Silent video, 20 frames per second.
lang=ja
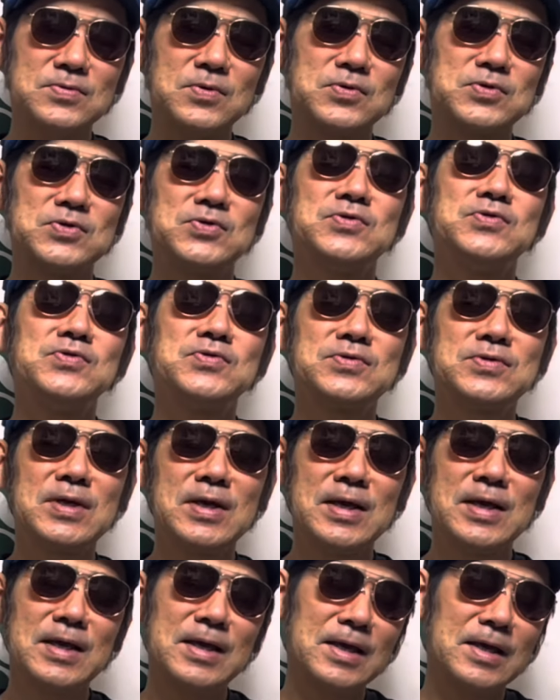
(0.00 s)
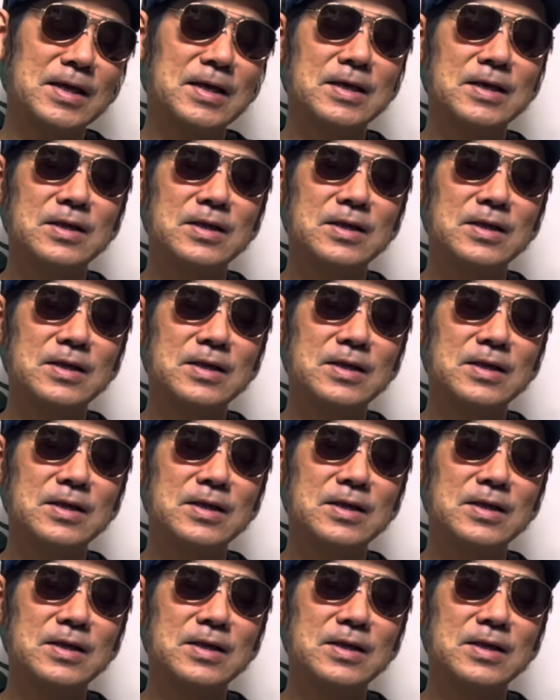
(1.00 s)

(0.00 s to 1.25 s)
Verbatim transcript: の中継